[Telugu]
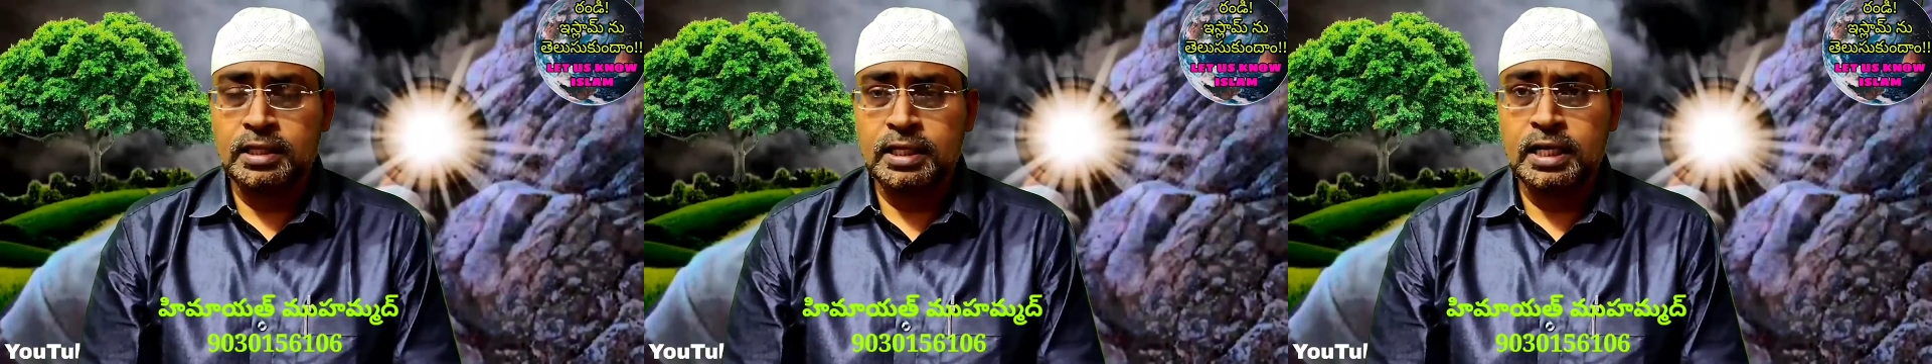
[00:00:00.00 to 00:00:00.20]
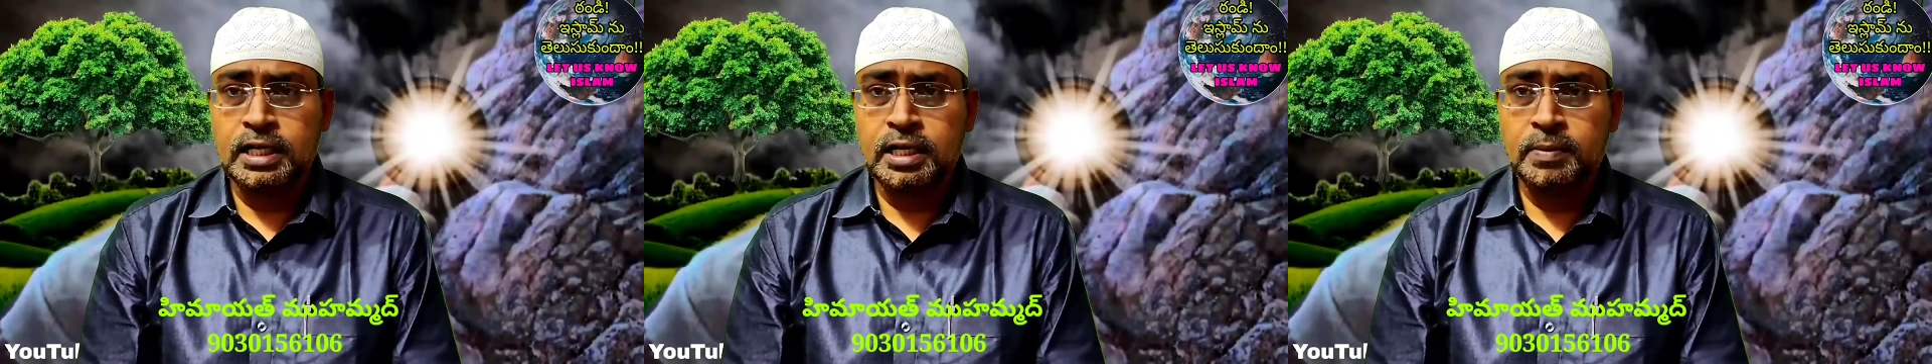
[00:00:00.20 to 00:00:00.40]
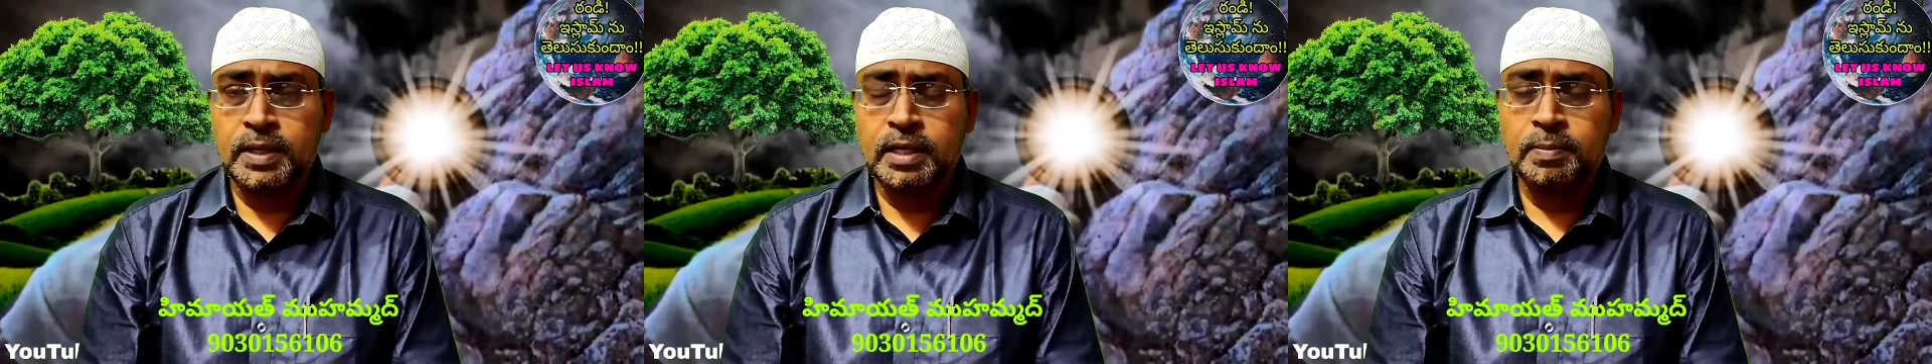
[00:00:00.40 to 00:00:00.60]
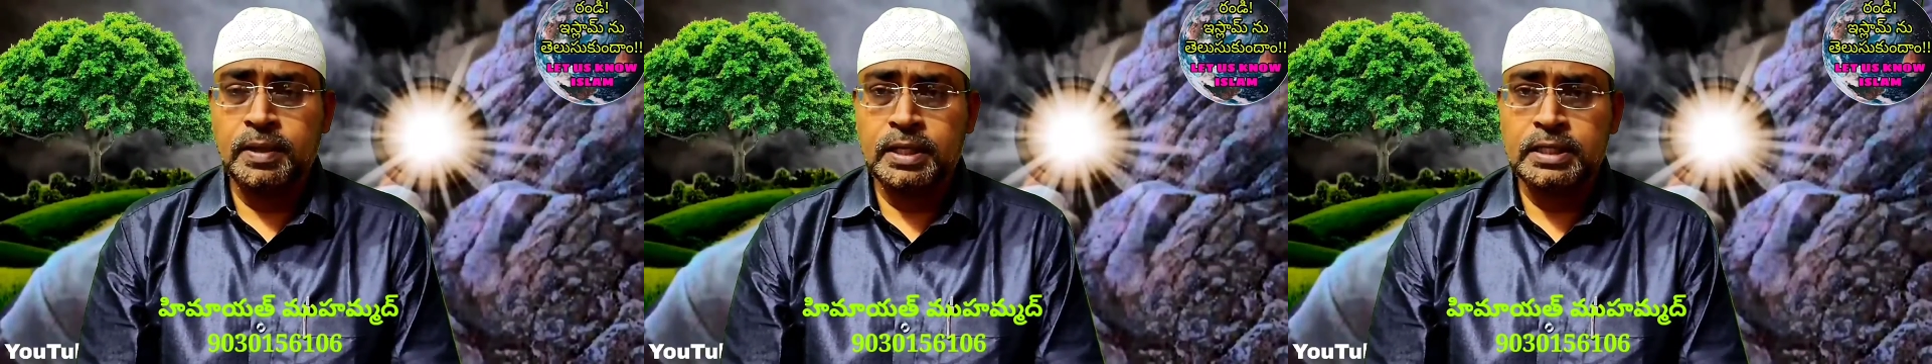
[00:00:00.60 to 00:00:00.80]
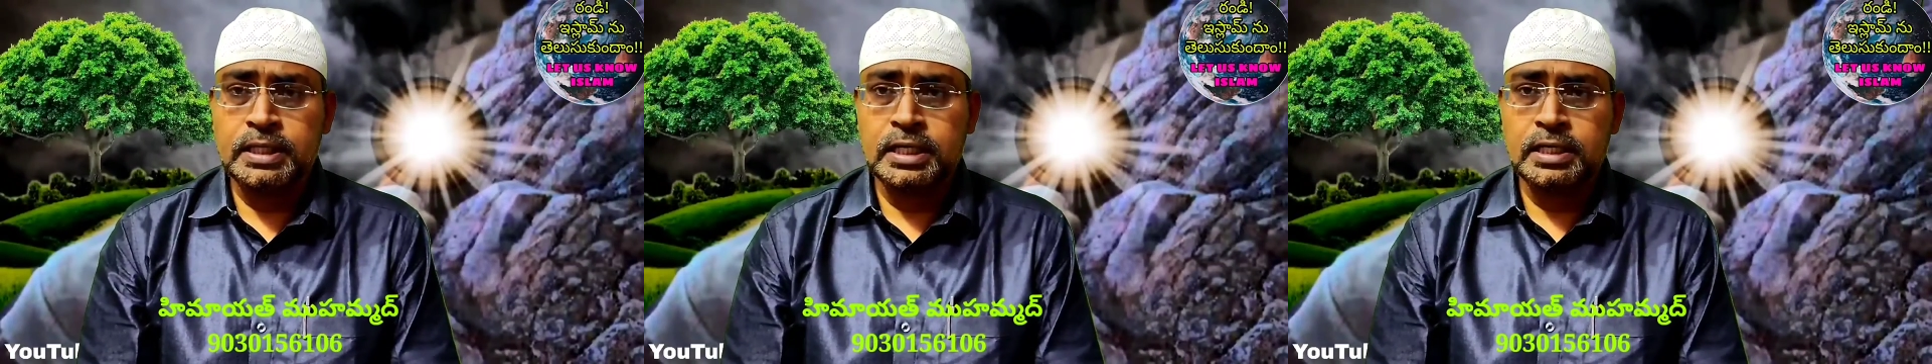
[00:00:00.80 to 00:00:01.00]
అతి కఠినమైన
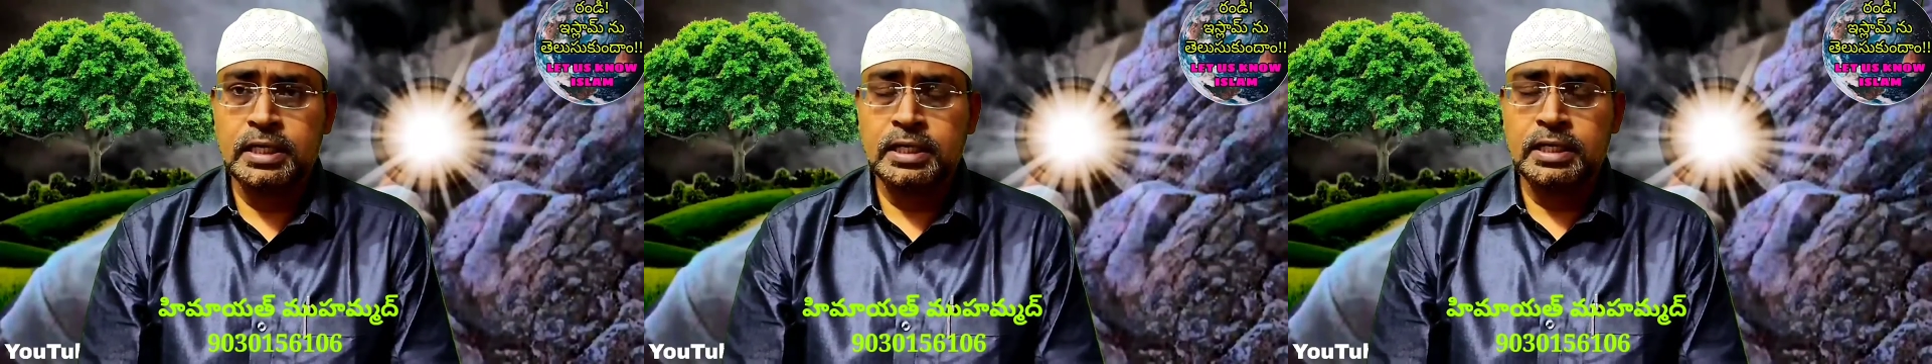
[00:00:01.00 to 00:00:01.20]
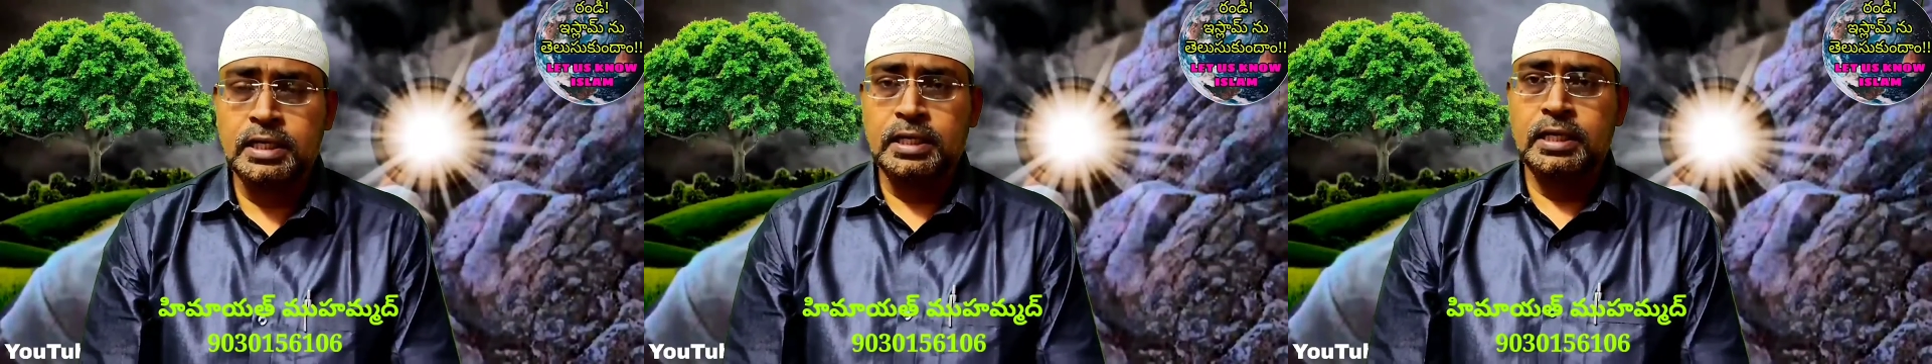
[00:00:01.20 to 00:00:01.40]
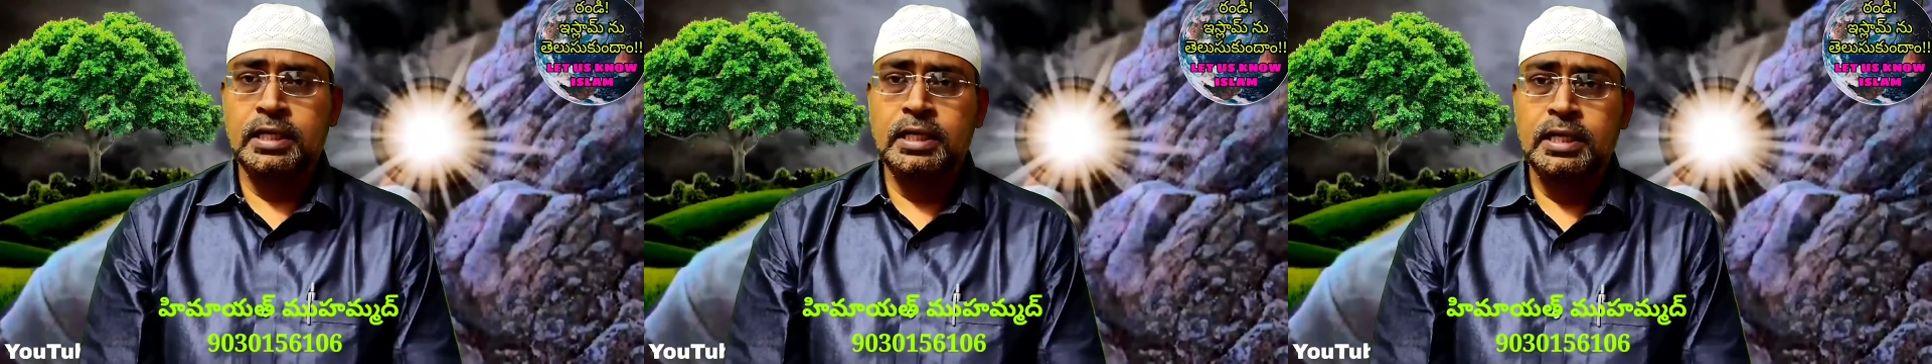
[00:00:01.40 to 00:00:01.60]
పరీక్ష ఏంటంటే